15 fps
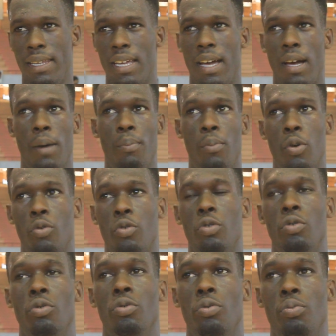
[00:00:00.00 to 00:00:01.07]
il y a
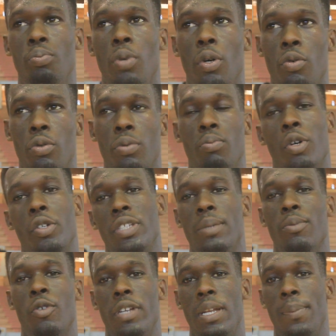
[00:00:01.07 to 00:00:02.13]
beaucoup, beaucoup de monde qui
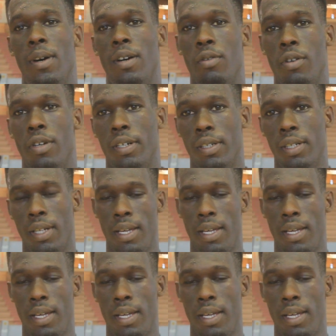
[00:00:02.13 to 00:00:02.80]
ne me connaît pas encore.